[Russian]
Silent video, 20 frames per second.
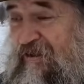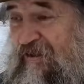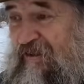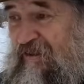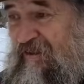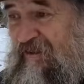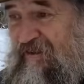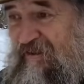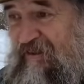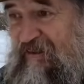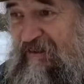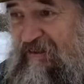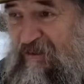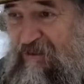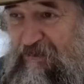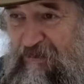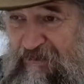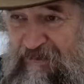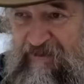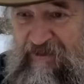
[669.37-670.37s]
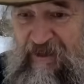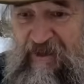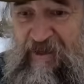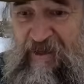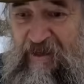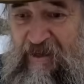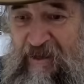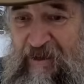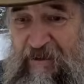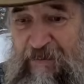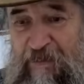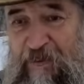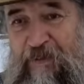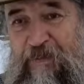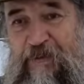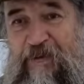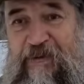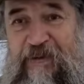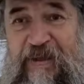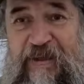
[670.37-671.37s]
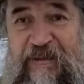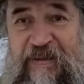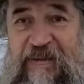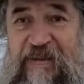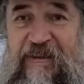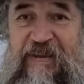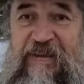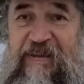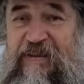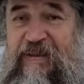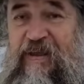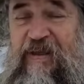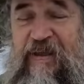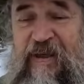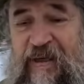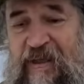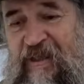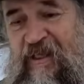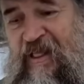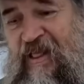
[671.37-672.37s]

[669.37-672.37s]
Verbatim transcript: Иисус Христос, помимо нас грешных.